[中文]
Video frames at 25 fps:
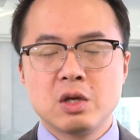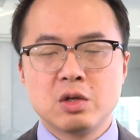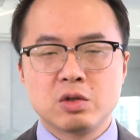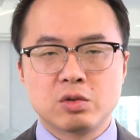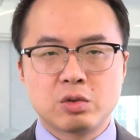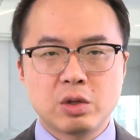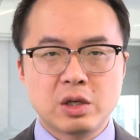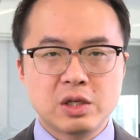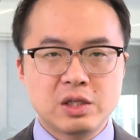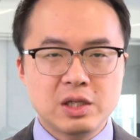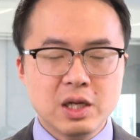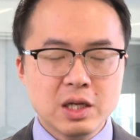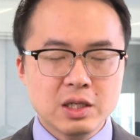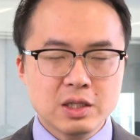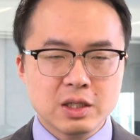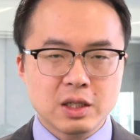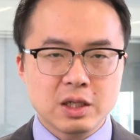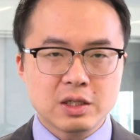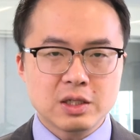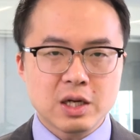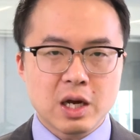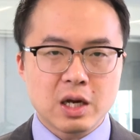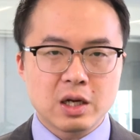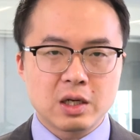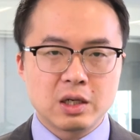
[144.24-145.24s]
所以现在
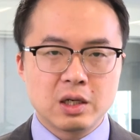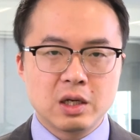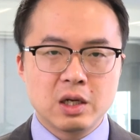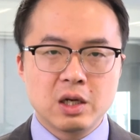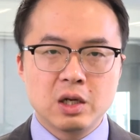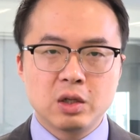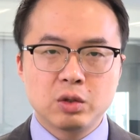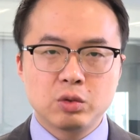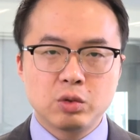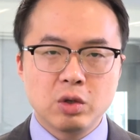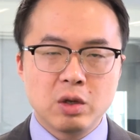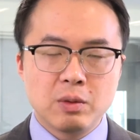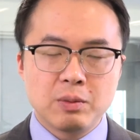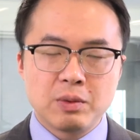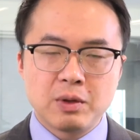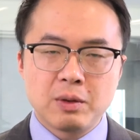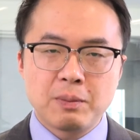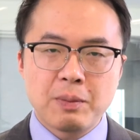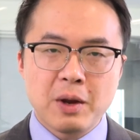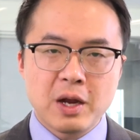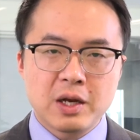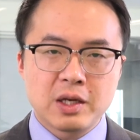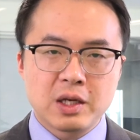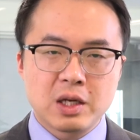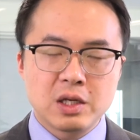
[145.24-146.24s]
的价格对比
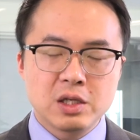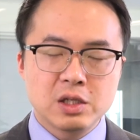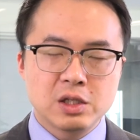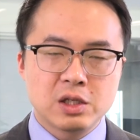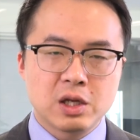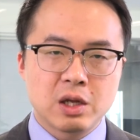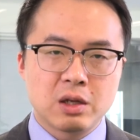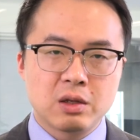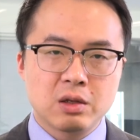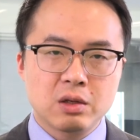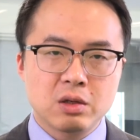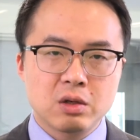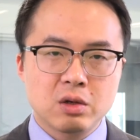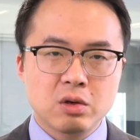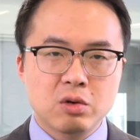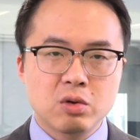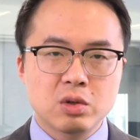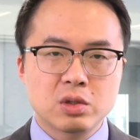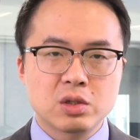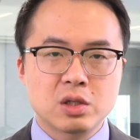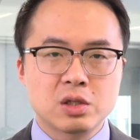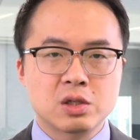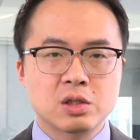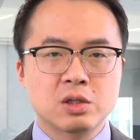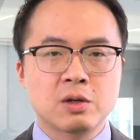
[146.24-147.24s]
半年前
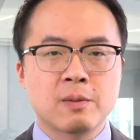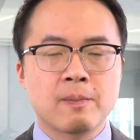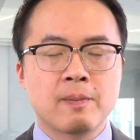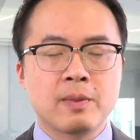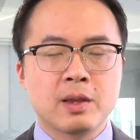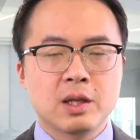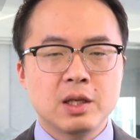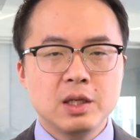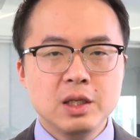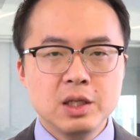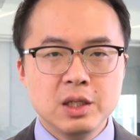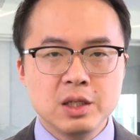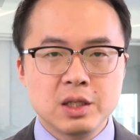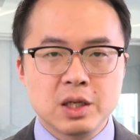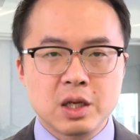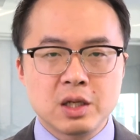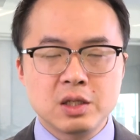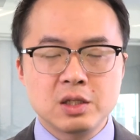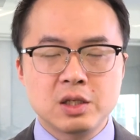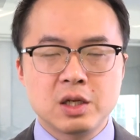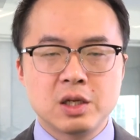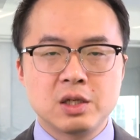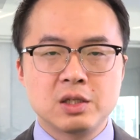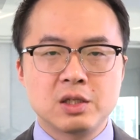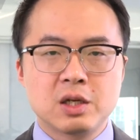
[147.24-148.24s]
或者是一
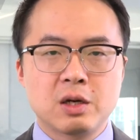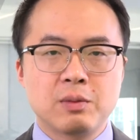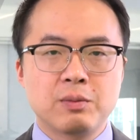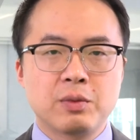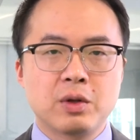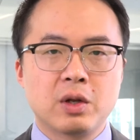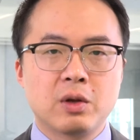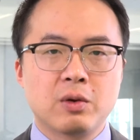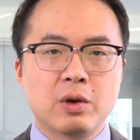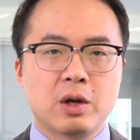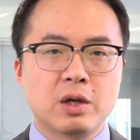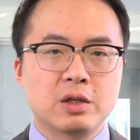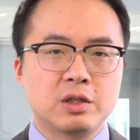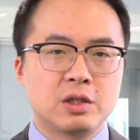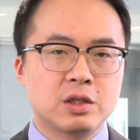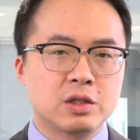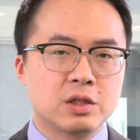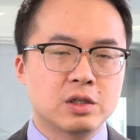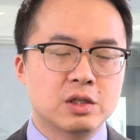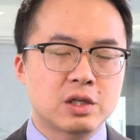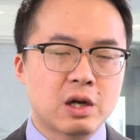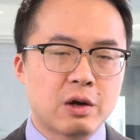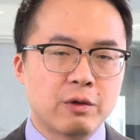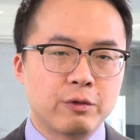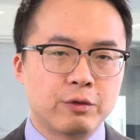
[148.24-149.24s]
年前相比的话，其
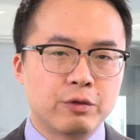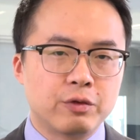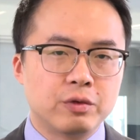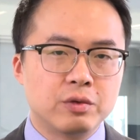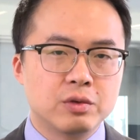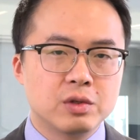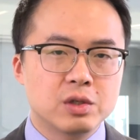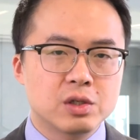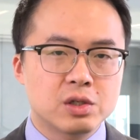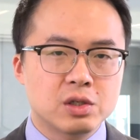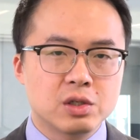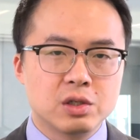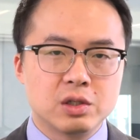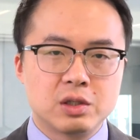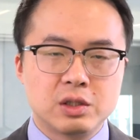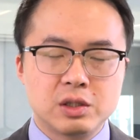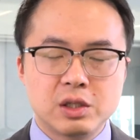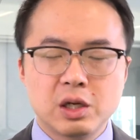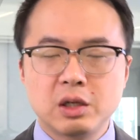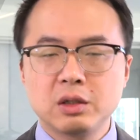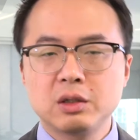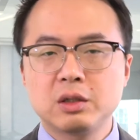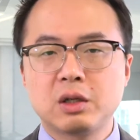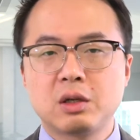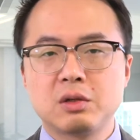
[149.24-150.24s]
实涨幅是
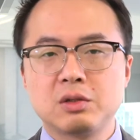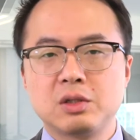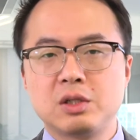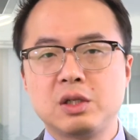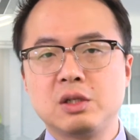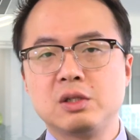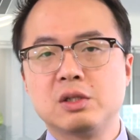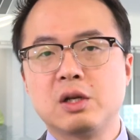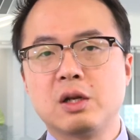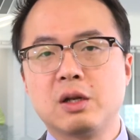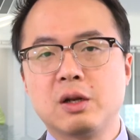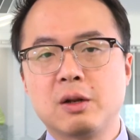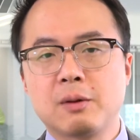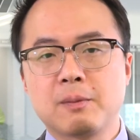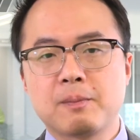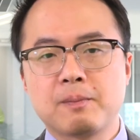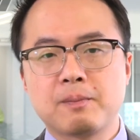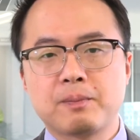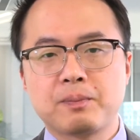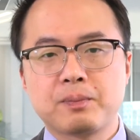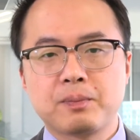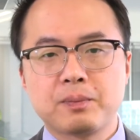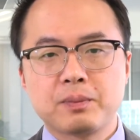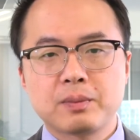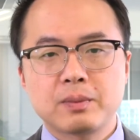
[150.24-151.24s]
相当惊人的。
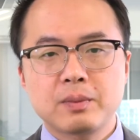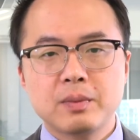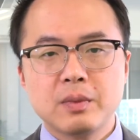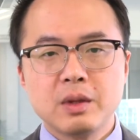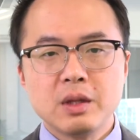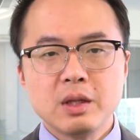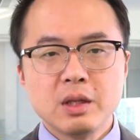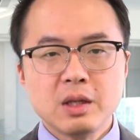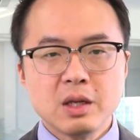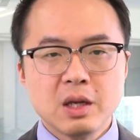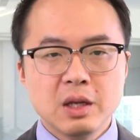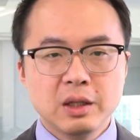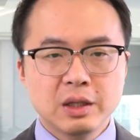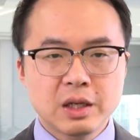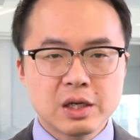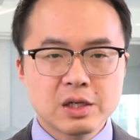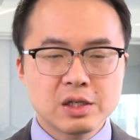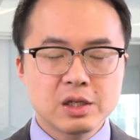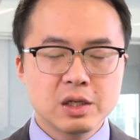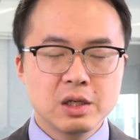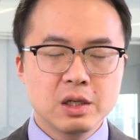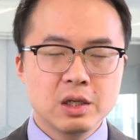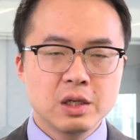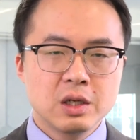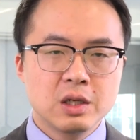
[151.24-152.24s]
但
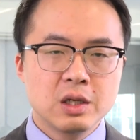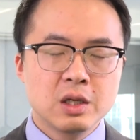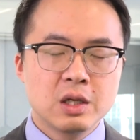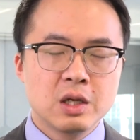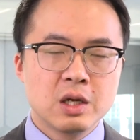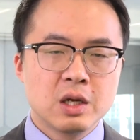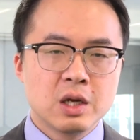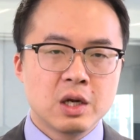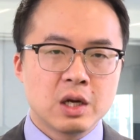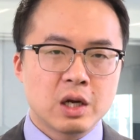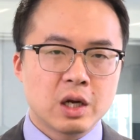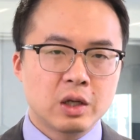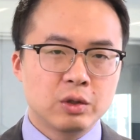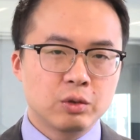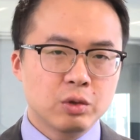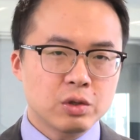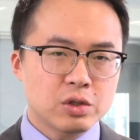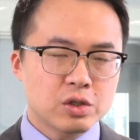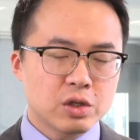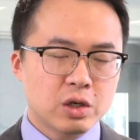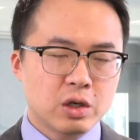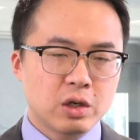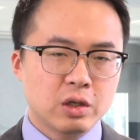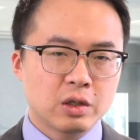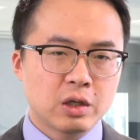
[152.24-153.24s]
是，很多
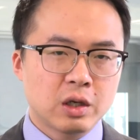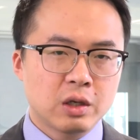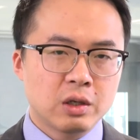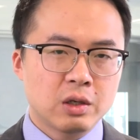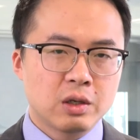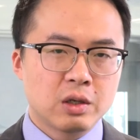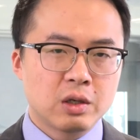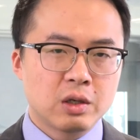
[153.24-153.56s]
时候呢，